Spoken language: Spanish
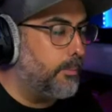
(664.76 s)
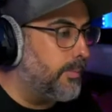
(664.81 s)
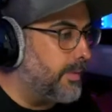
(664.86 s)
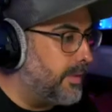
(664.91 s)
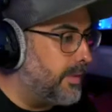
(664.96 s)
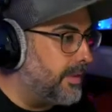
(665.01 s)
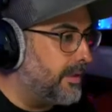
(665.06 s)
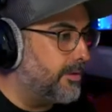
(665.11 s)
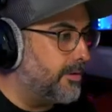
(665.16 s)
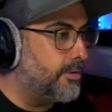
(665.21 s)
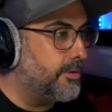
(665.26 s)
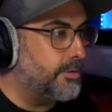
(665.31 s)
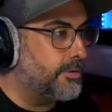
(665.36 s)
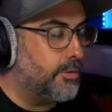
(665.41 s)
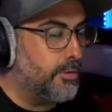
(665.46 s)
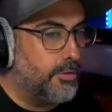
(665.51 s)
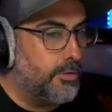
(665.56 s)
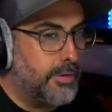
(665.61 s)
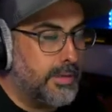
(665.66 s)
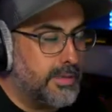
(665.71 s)
micro,
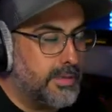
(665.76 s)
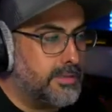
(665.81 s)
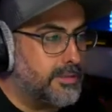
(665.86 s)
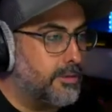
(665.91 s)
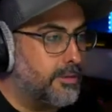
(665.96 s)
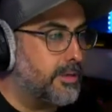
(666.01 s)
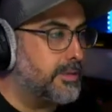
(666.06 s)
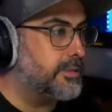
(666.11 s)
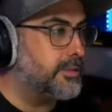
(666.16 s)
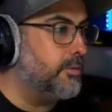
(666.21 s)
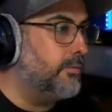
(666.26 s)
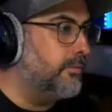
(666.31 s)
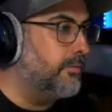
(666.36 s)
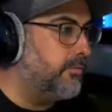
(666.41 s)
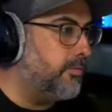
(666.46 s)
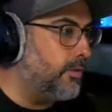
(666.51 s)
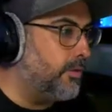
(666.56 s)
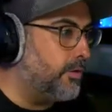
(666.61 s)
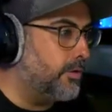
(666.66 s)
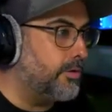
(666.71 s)
todo esto, que si un
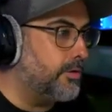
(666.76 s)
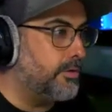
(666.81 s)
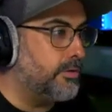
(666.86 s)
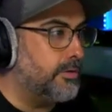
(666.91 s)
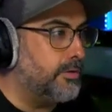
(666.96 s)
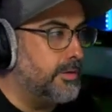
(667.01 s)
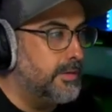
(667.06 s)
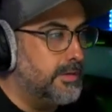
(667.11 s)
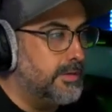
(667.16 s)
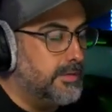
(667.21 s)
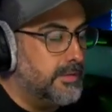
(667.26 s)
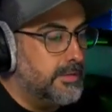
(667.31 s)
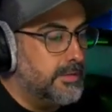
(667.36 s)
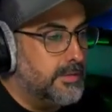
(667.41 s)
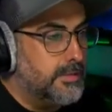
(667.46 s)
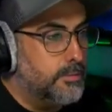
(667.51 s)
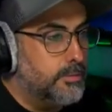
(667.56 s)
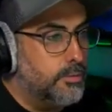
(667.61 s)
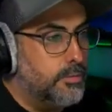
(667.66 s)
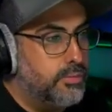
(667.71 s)
foco,
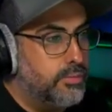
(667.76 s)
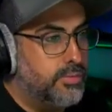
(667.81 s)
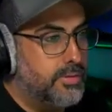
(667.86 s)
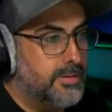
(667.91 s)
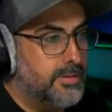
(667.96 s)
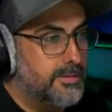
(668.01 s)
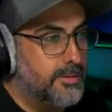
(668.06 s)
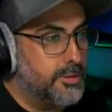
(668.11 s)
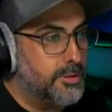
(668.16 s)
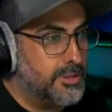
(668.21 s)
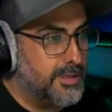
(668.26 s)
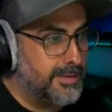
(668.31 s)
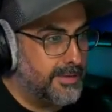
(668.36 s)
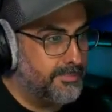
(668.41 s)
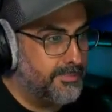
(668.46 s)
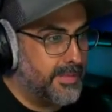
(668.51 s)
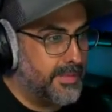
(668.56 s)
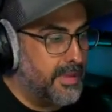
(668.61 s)
uff, no sé.